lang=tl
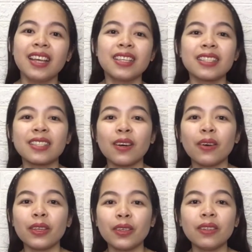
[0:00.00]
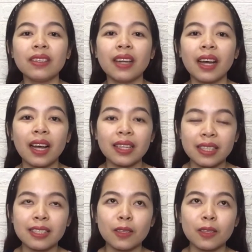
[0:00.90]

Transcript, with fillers: So yun, as in